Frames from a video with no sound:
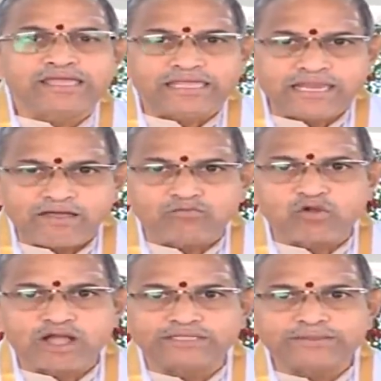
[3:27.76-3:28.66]
ఇలా
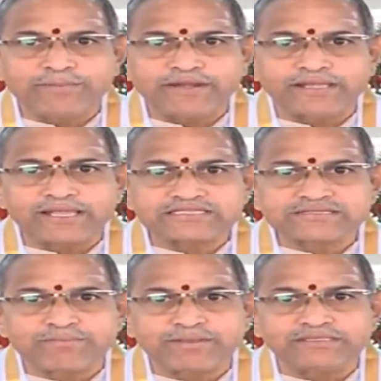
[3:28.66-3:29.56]
ఉగాది పండగకి
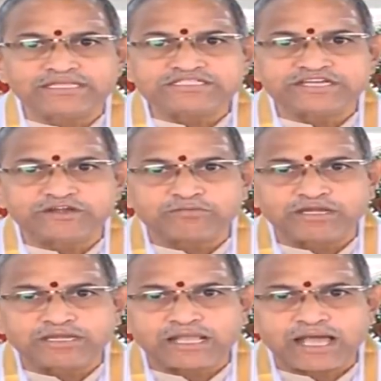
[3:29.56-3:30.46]

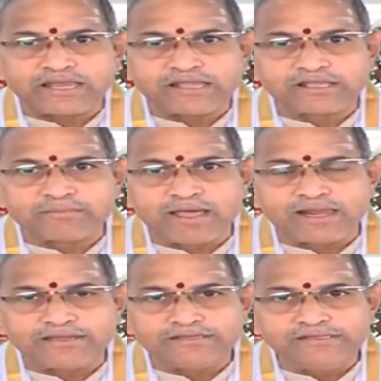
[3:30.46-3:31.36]
సంబంధించినటువంటి
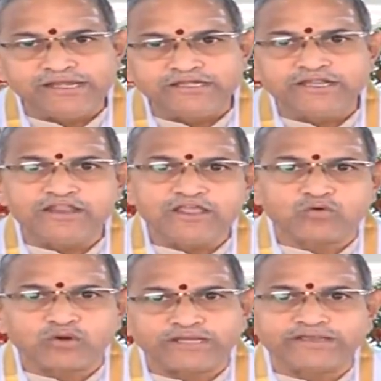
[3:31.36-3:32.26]
కార్యక్రమాలన్నింటినీ
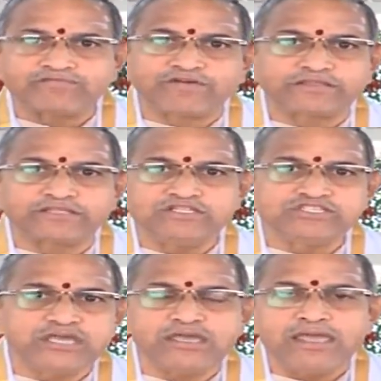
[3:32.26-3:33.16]
కూడా నిర్వర్తించి